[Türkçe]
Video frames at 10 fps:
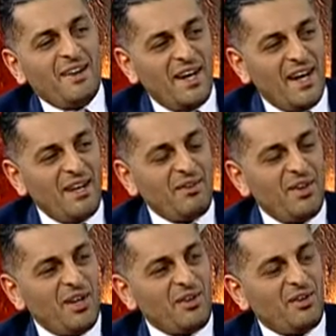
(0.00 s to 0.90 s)
yani
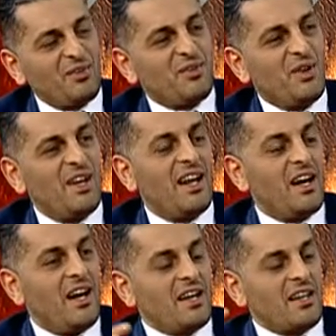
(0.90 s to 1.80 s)
böyle kolileri
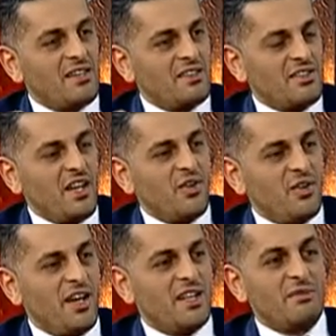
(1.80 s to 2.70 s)
arka şeye
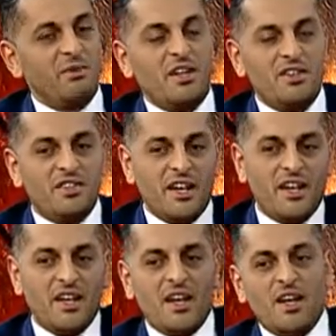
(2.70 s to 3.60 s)
koyardık böyle işte
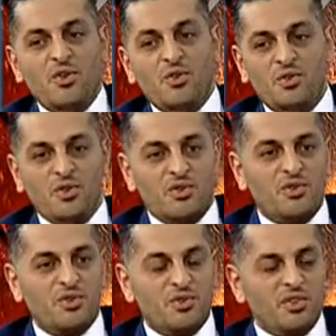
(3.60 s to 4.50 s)
ürün
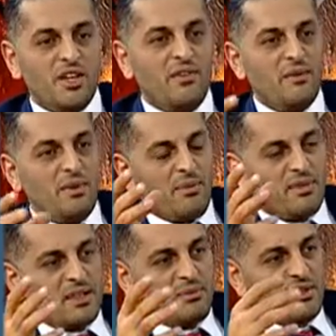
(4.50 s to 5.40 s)
götürdük. Efendim
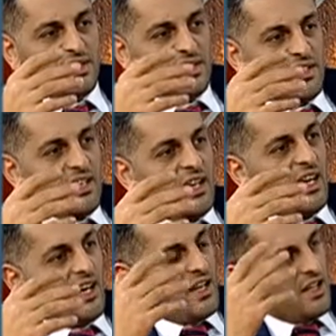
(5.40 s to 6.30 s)
yaptığımızı
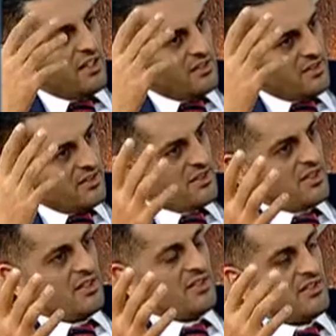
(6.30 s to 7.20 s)
e,
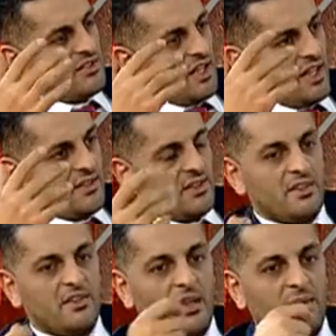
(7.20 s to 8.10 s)
işte
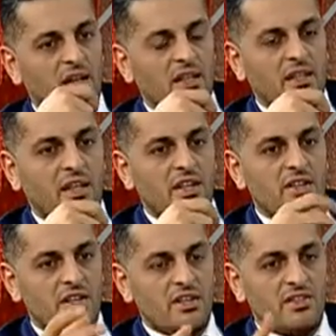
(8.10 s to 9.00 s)
dağıtırdık sabahları. Gece
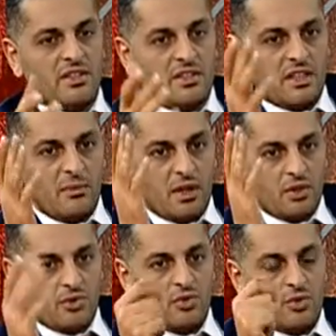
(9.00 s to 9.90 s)
çalışırdık. Sabah
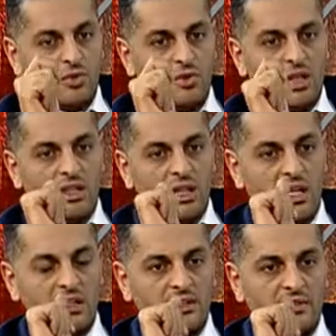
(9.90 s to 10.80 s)
götürür okullara
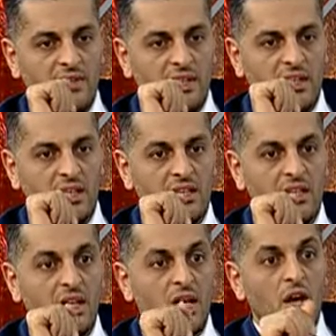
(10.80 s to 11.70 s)
dağıtırdık falan gelirdik.
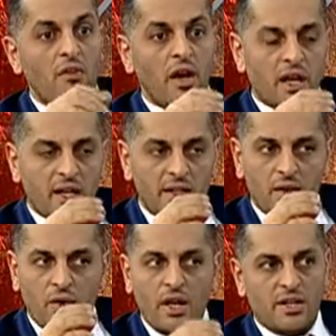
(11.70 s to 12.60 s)
Ve hakikaten
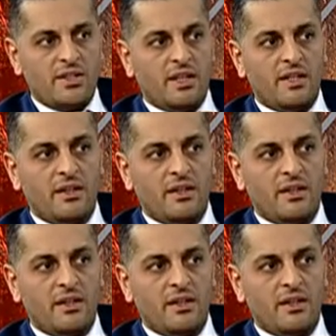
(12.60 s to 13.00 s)
o yaşlarda.